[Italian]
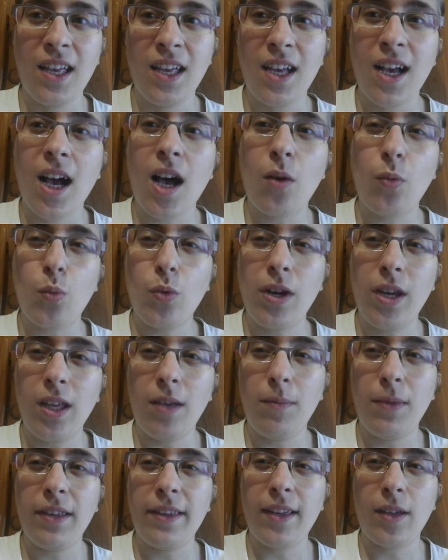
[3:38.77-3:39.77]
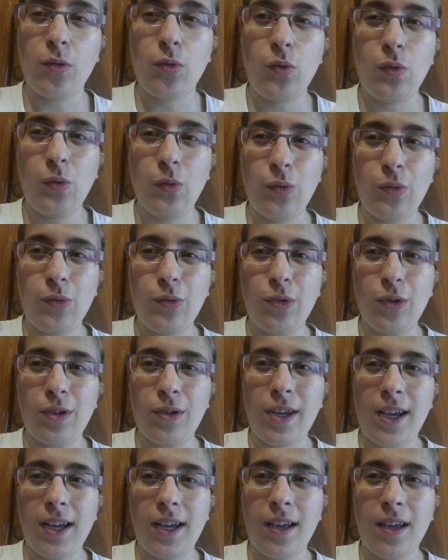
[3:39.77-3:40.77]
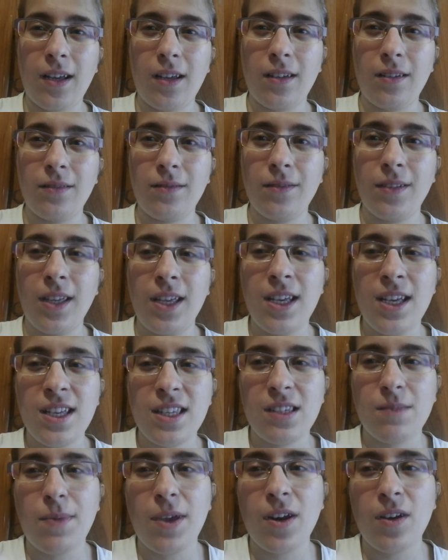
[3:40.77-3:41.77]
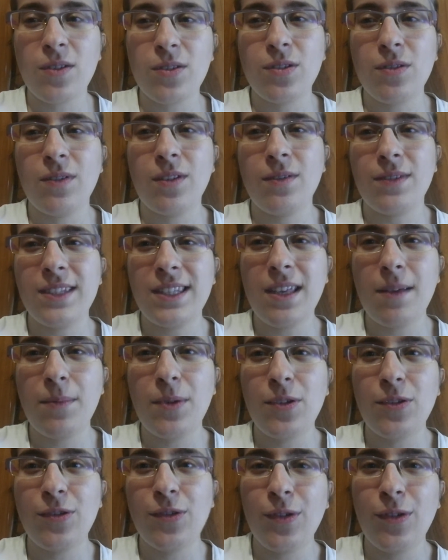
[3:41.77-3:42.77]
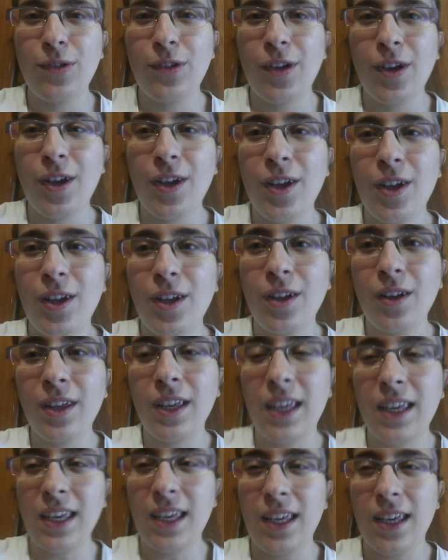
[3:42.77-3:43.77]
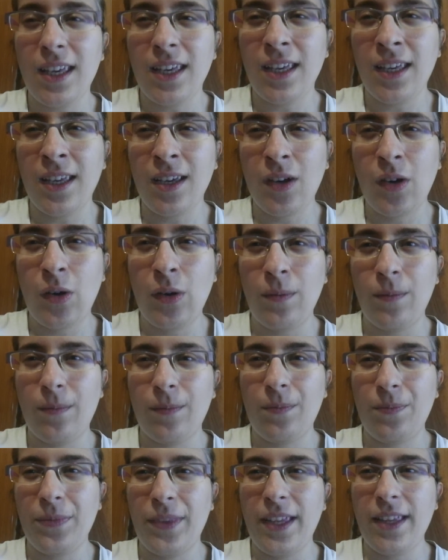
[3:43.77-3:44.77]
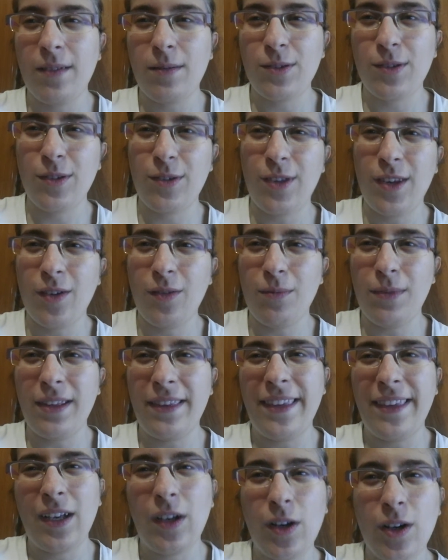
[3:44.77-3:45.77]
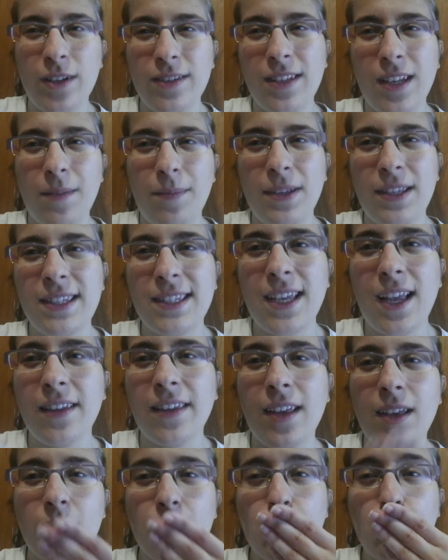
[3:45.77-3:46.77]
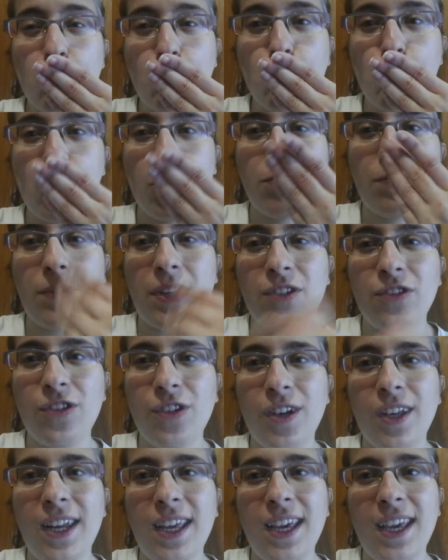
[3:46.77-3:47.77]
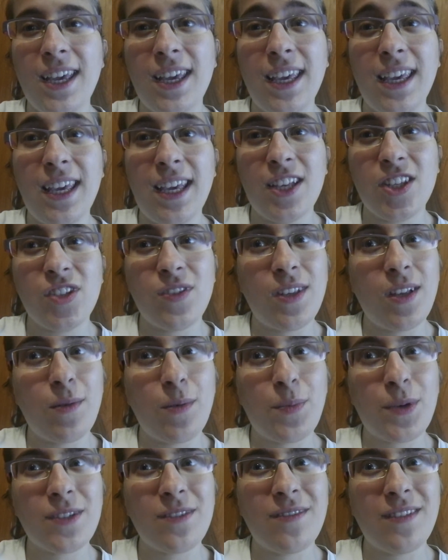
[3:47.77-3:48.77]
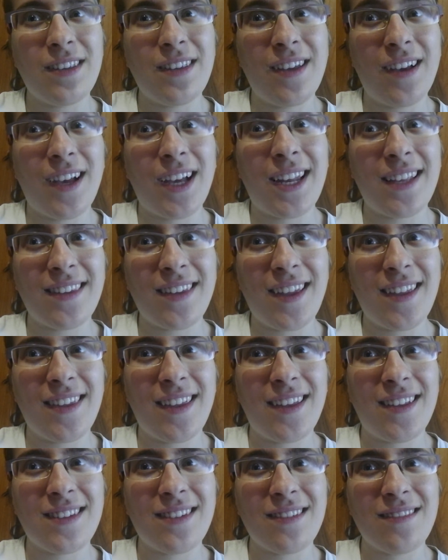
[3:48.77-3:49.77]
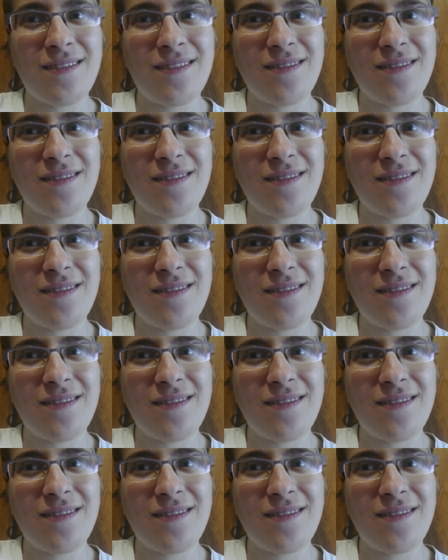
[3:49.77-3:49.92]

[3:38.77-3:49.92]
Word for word: ha un limite a tutto, raga. Spero che questo video vi sia piaciuto e ditemi sotto nei commenti cosa ne pensate. Un bacione e ci vediamo al prossimo video. Alla Tadas!